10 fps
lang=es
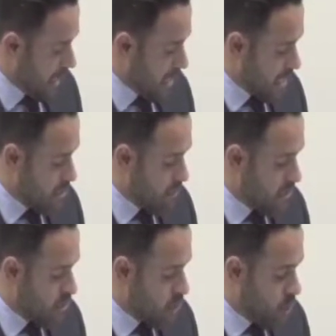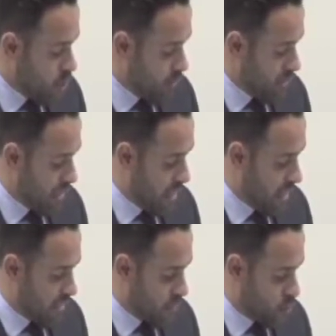en inversión y
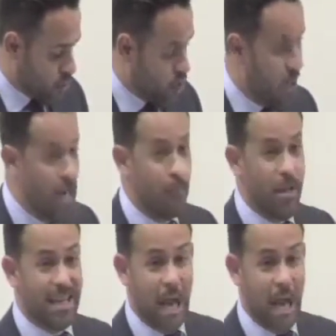gasto social per